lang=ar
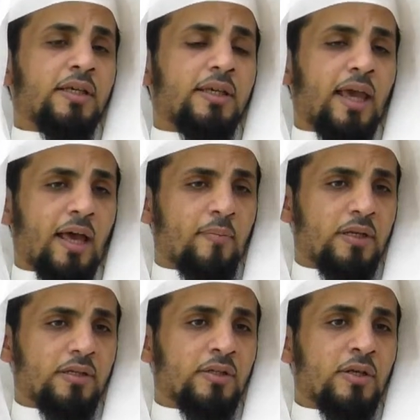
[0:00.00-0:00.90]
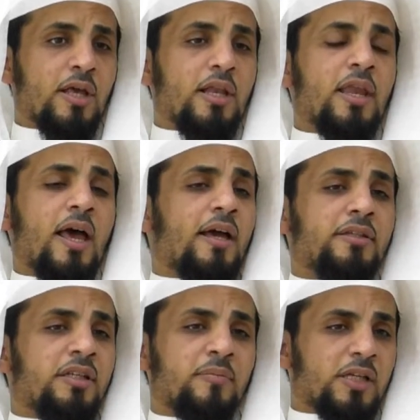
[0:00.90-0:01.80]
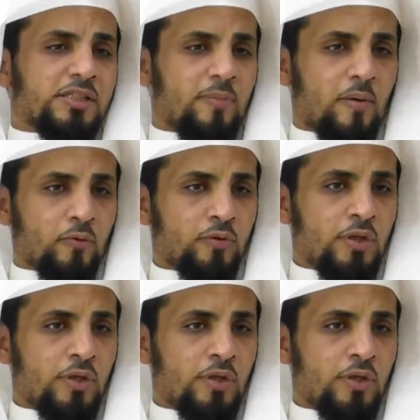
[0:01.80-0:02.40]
كامل لا أدري ما سببه